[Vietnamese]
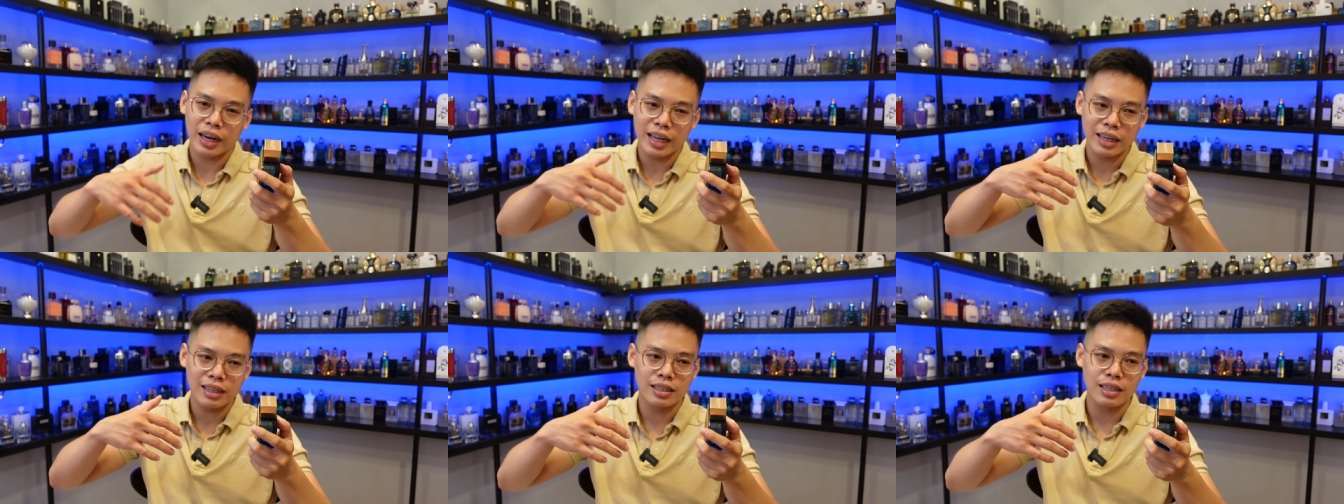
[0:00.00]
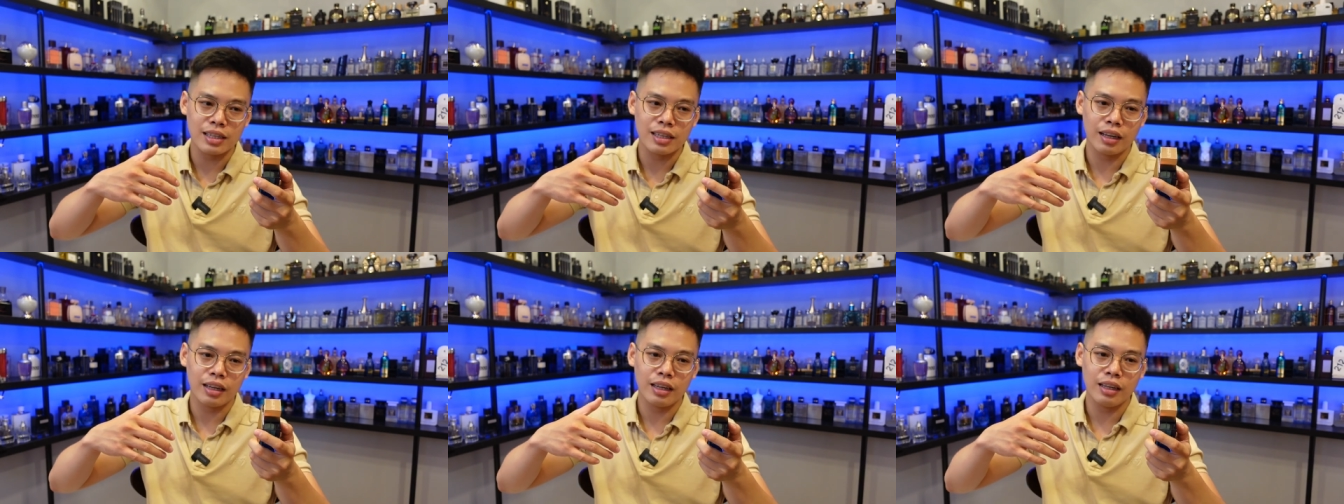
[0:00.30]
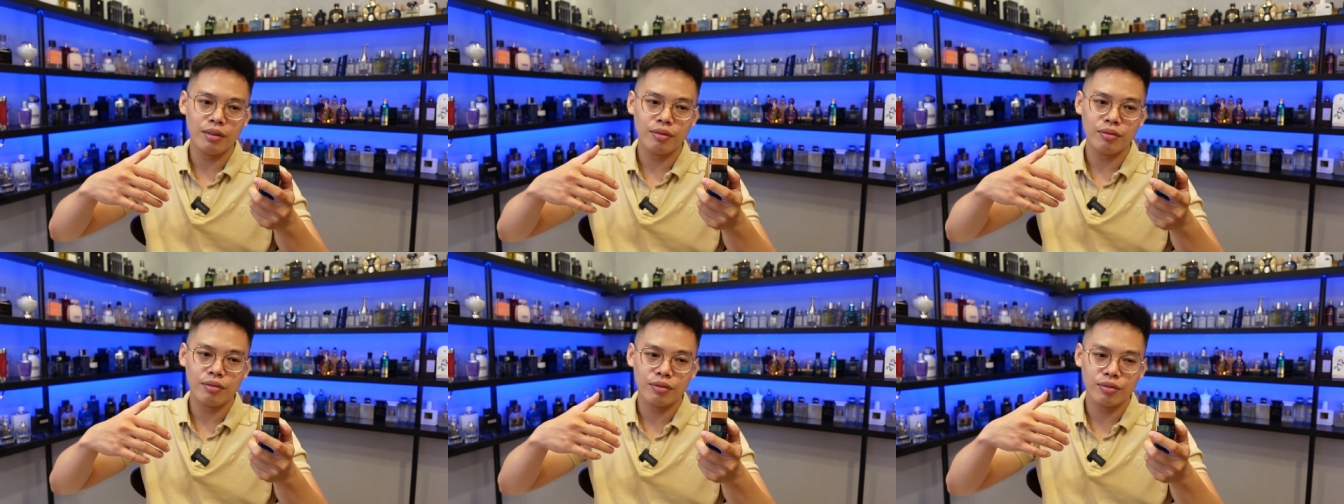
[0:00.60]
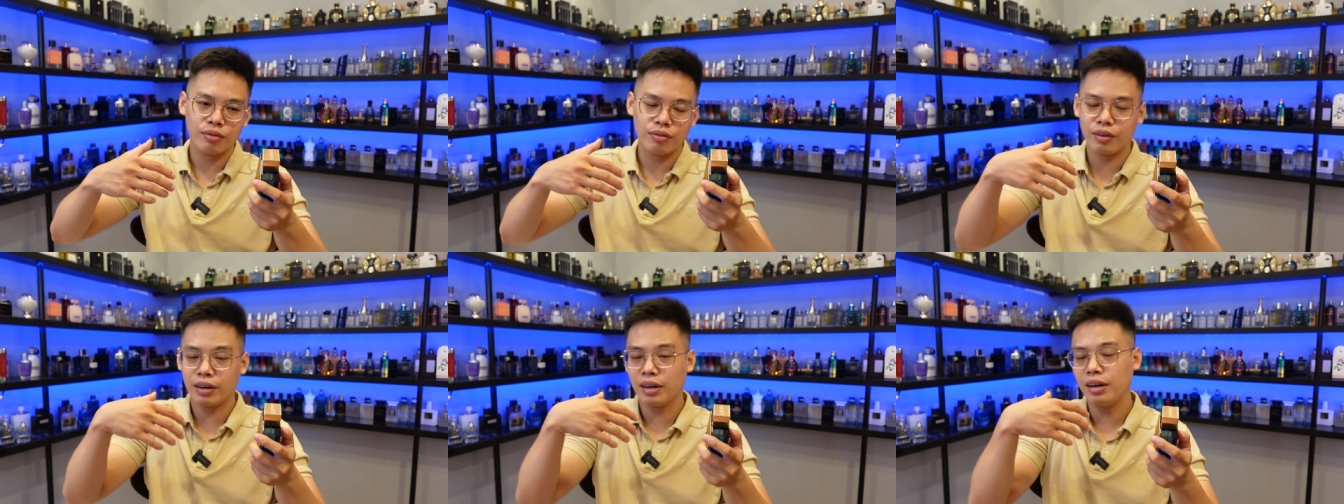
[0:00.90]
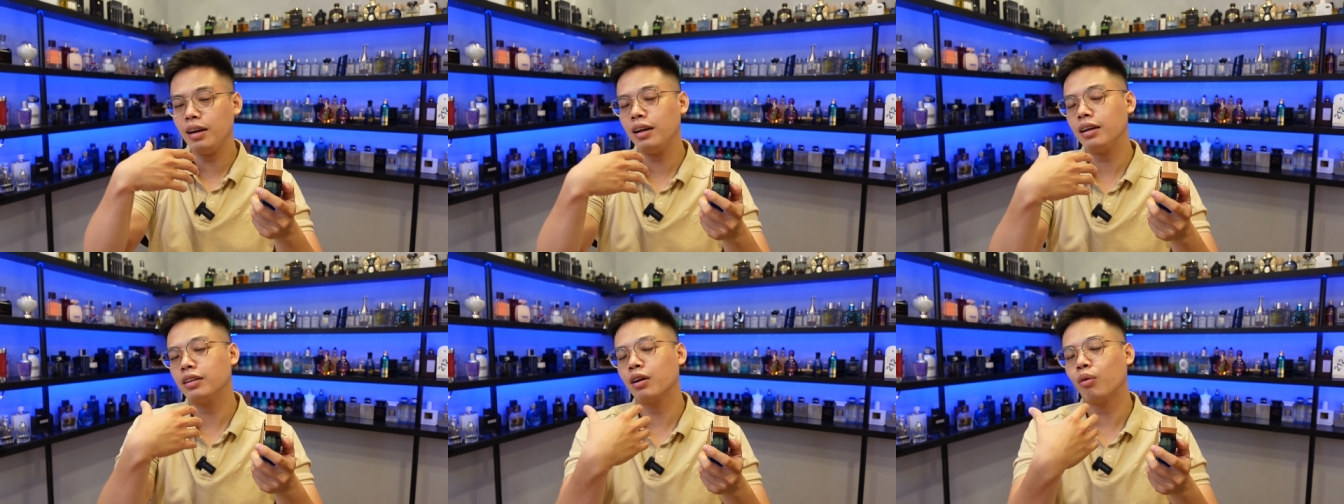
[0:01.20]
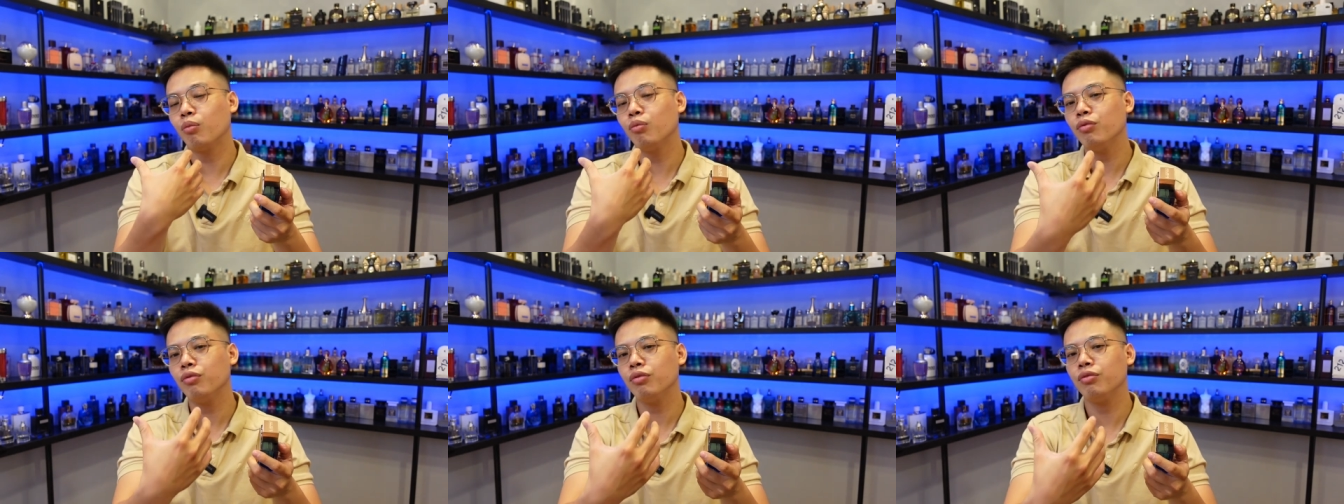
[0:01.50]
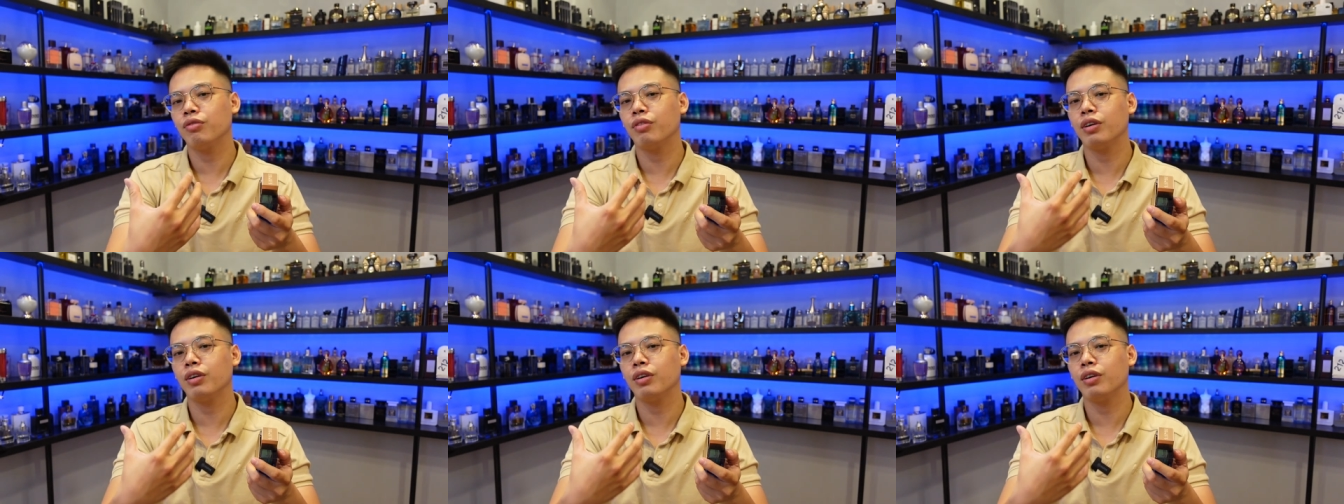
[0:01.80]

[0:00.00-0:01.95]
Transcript: cái nét gì đấy vẫn giống